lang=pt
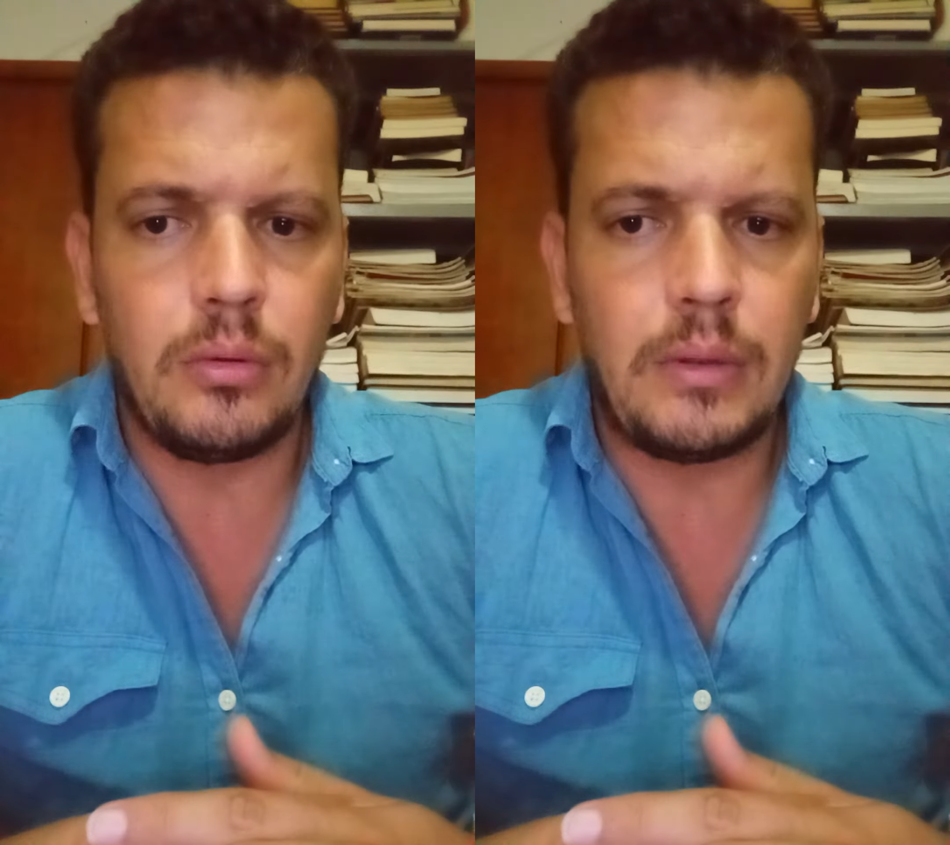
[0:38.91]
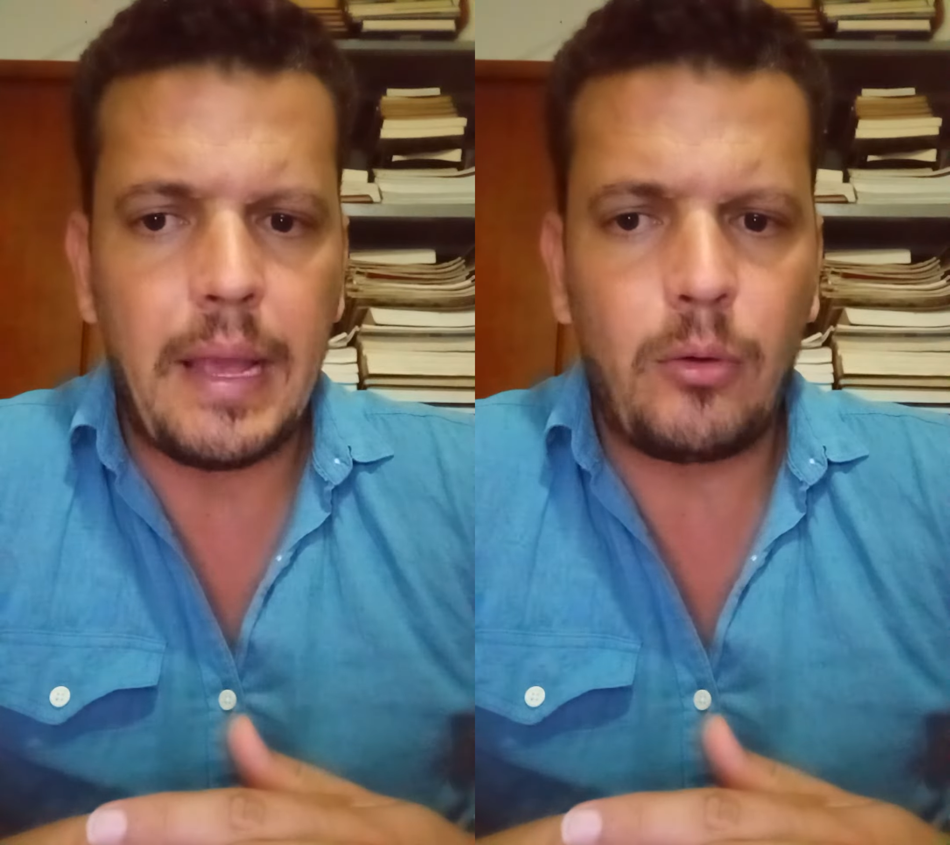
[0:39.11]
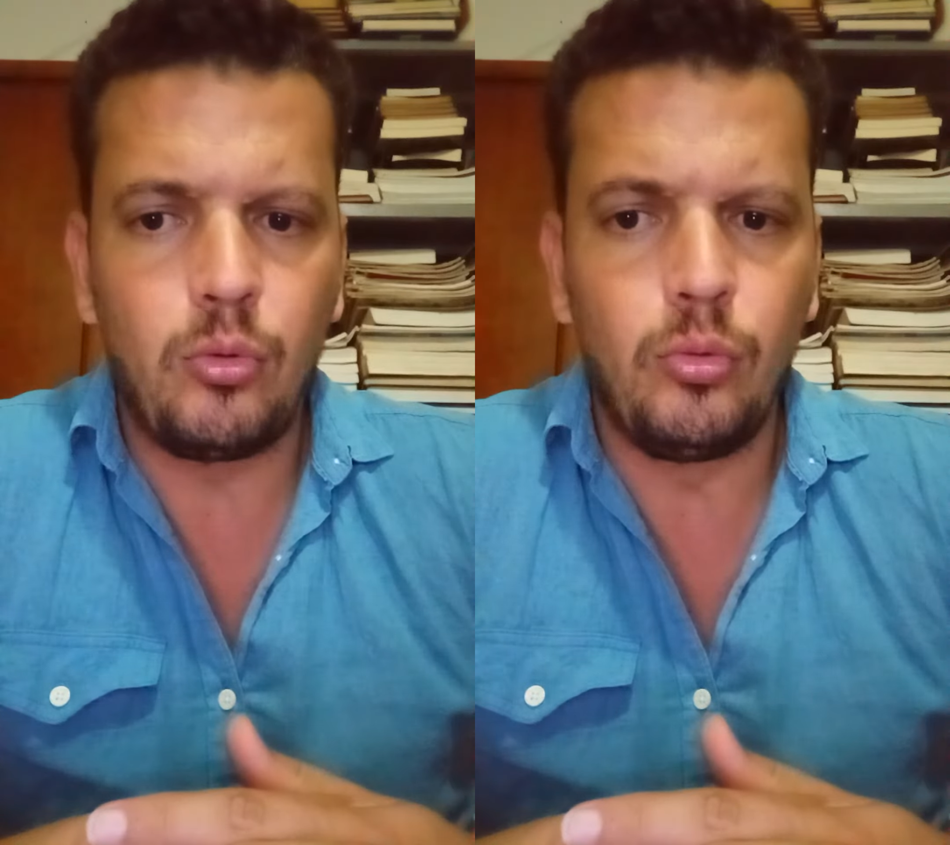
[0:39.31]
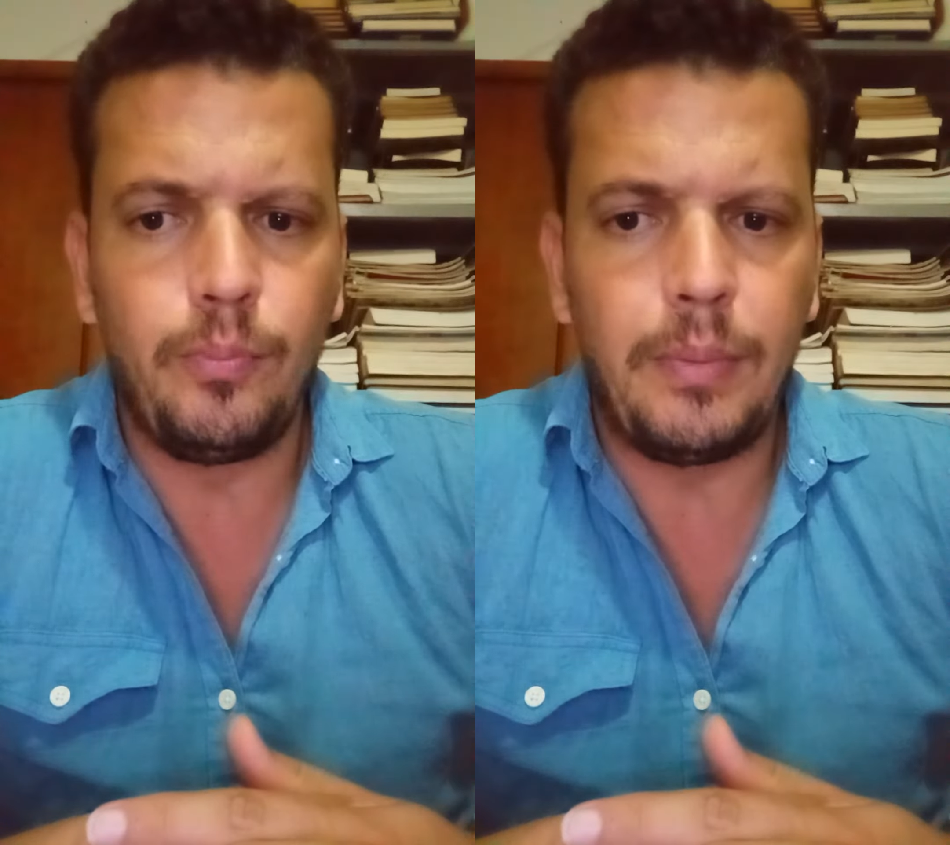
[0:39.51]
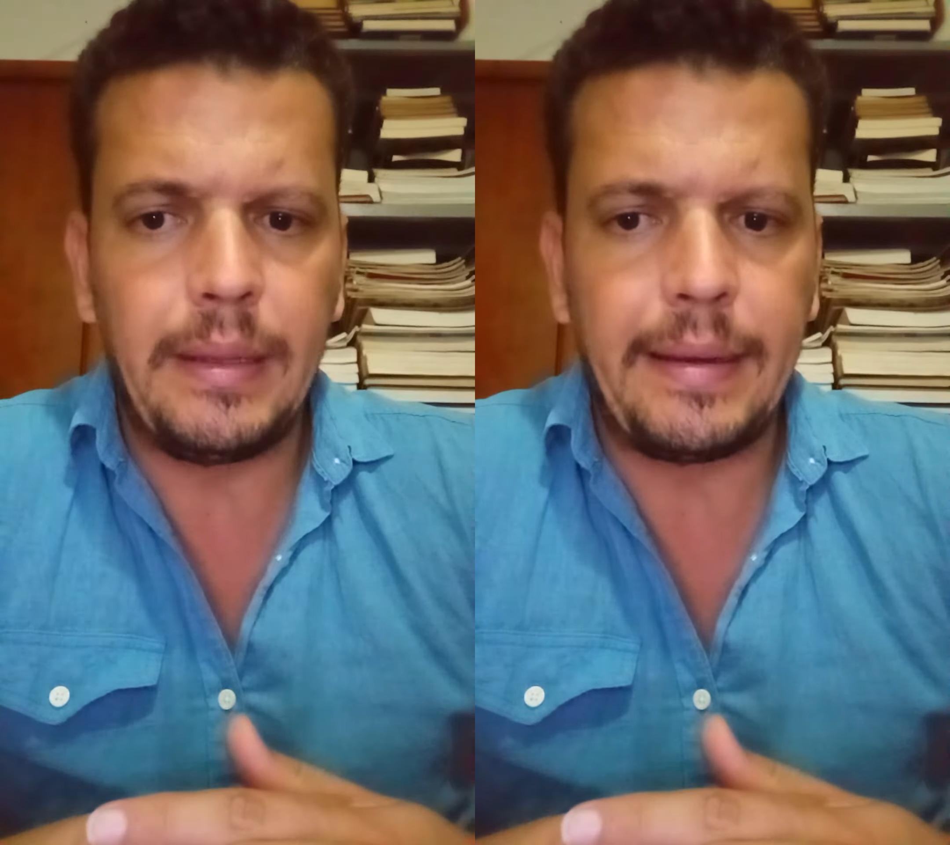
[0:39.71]

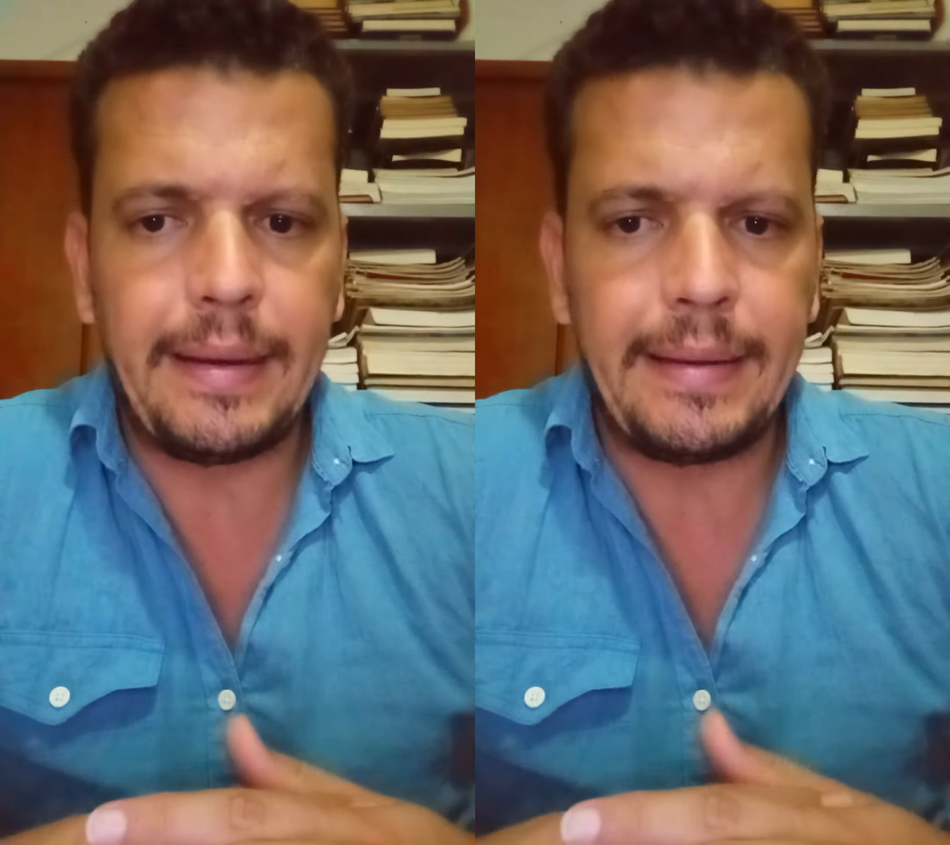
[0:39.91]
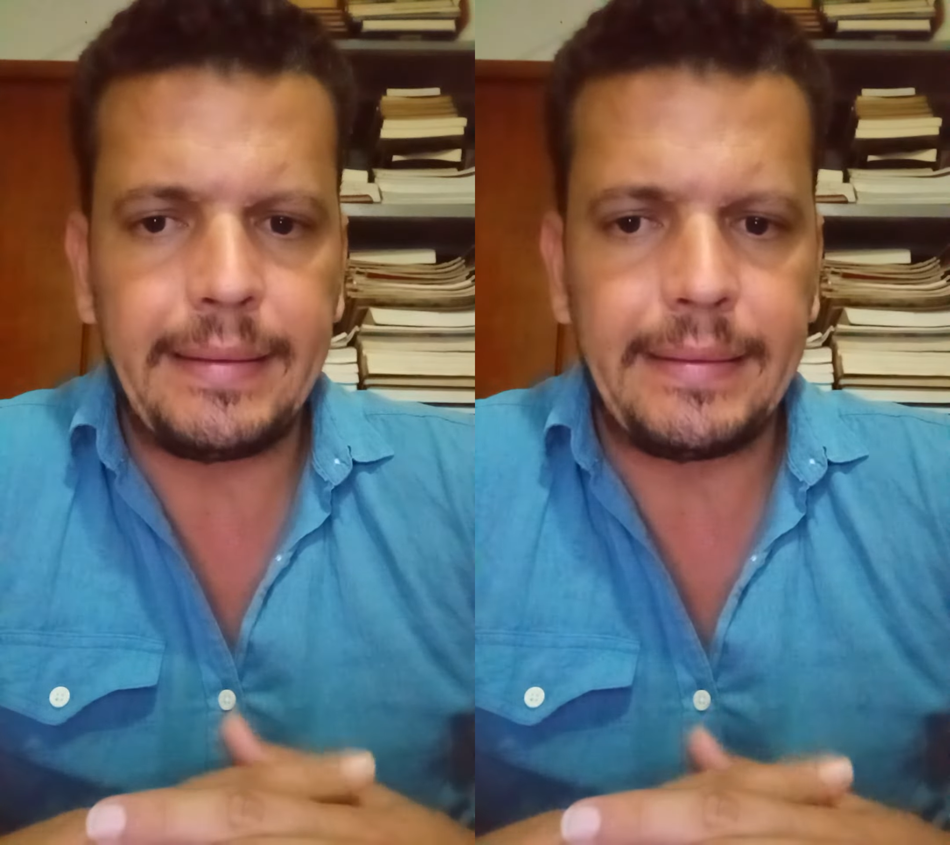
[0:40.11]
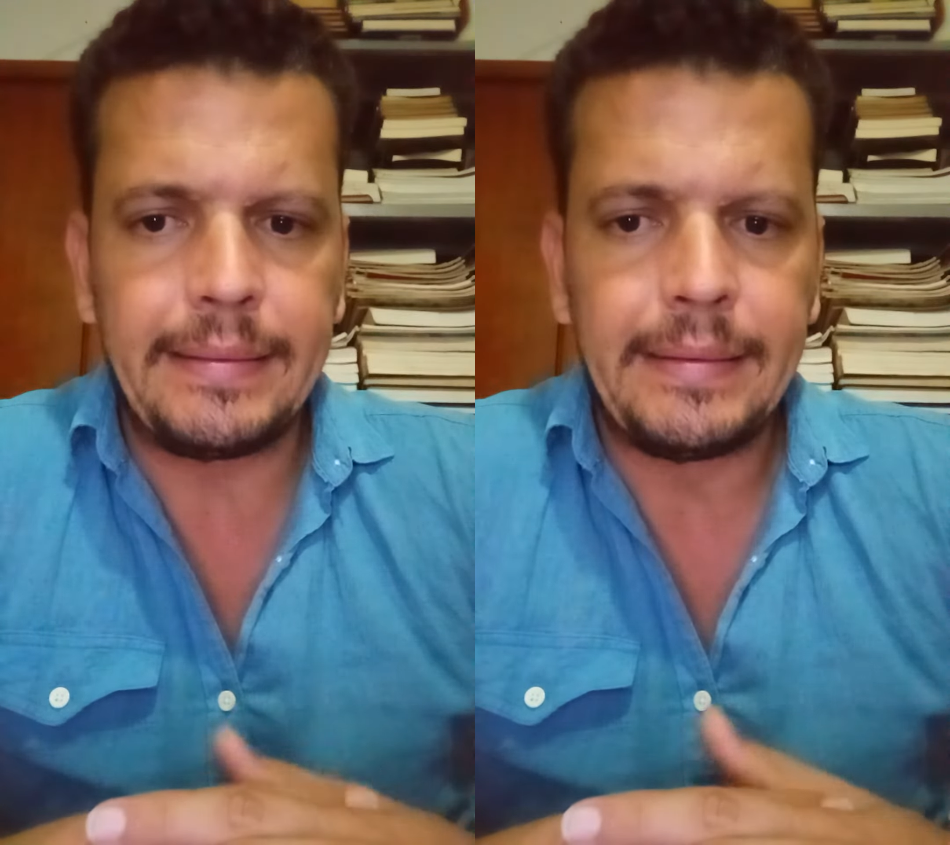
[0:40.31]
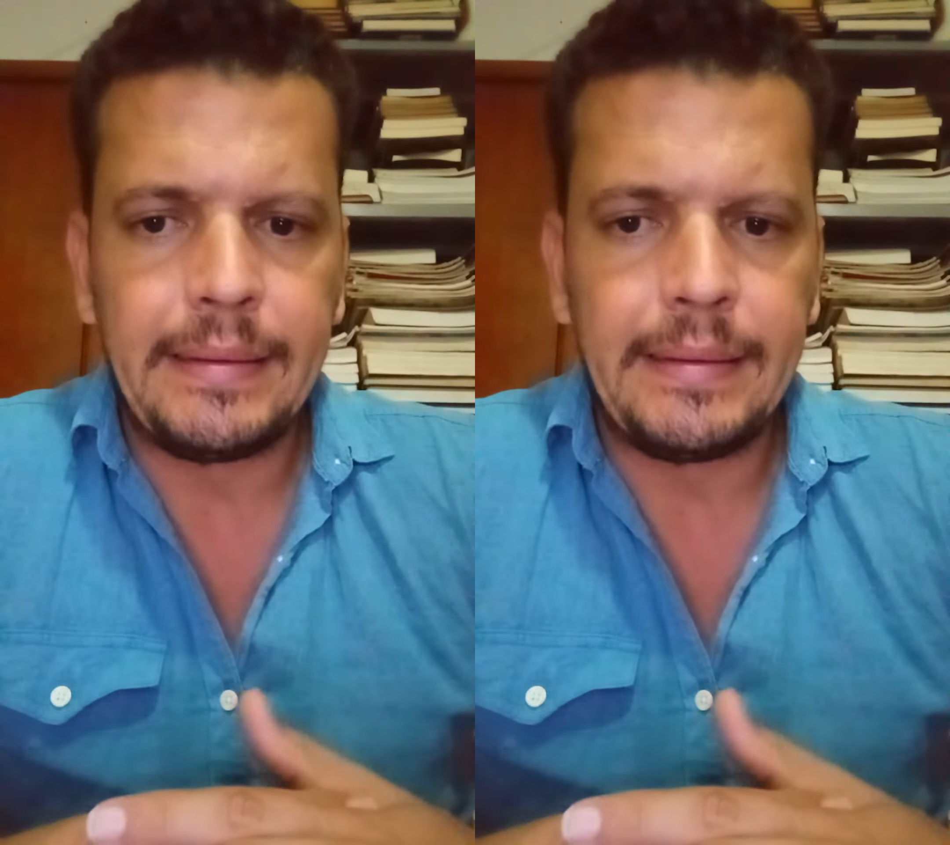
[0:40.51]
decuplicada é,